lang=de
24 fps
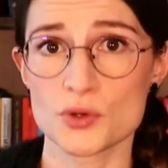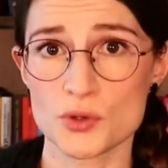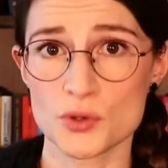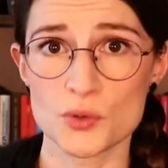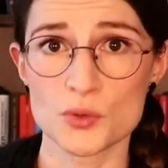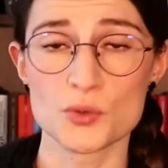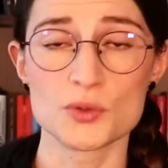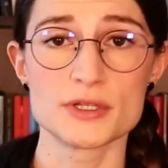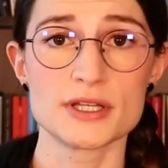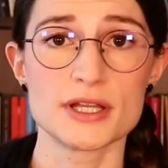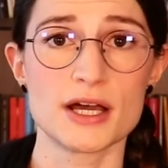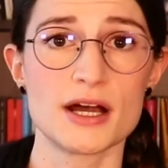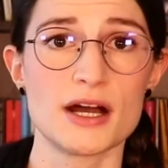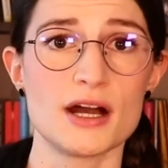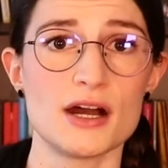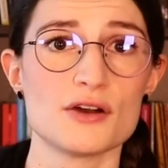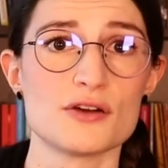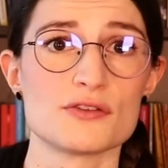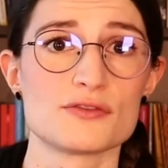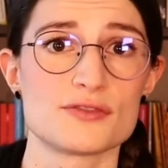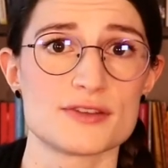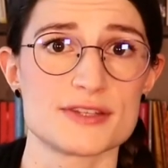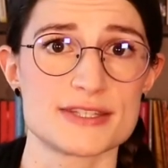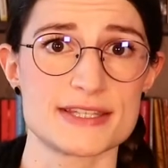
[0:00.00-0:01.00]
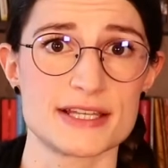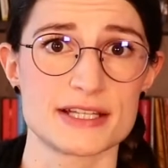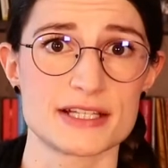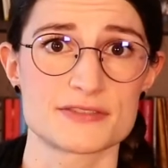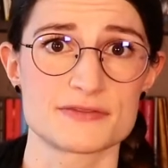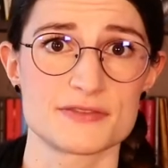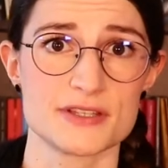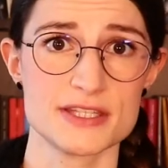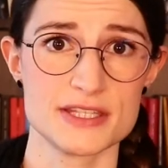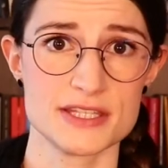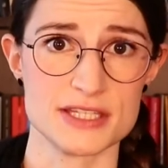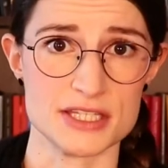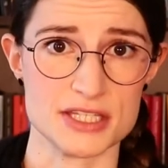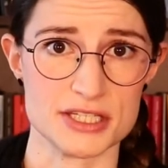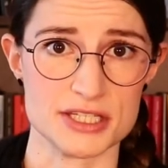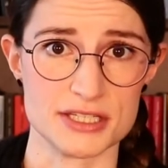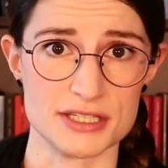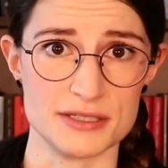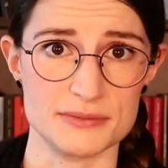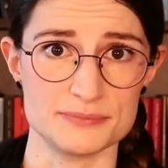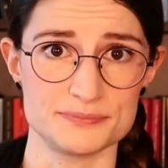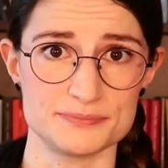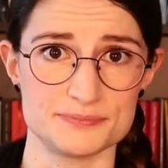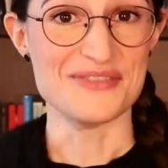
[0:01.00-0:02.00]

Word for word: oder auf Sex verzichten.